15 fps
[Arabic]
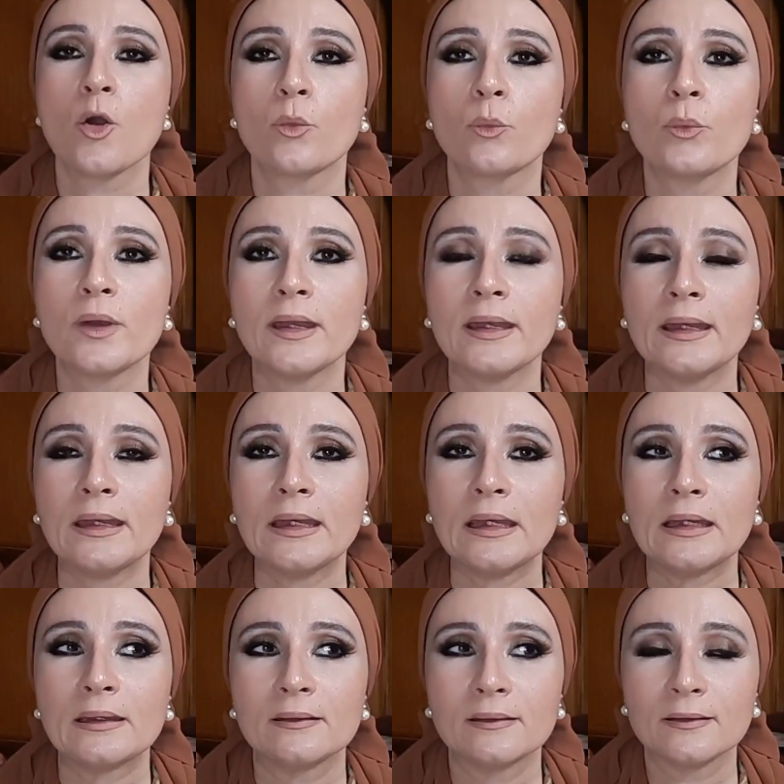و
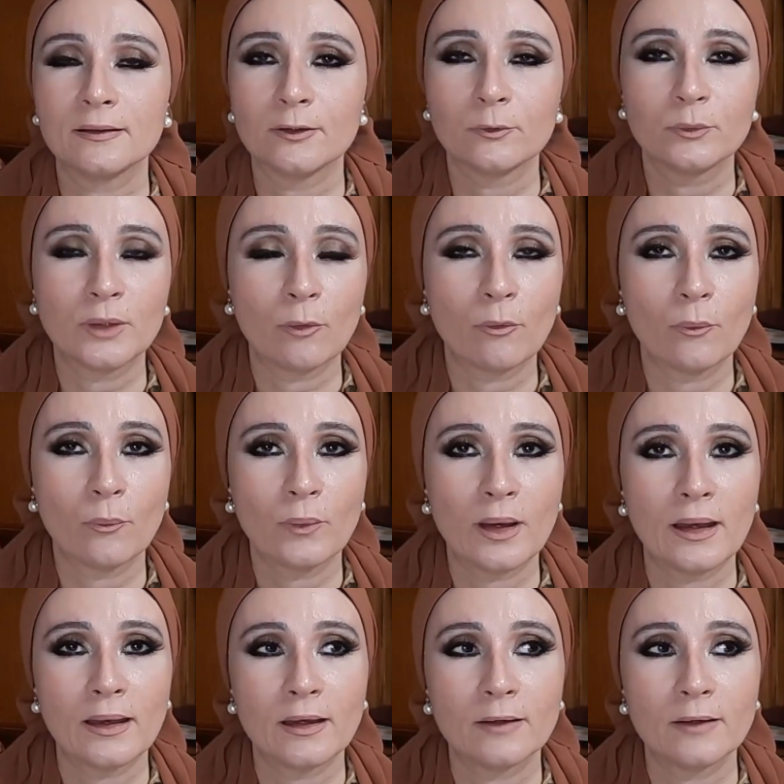آه، ولو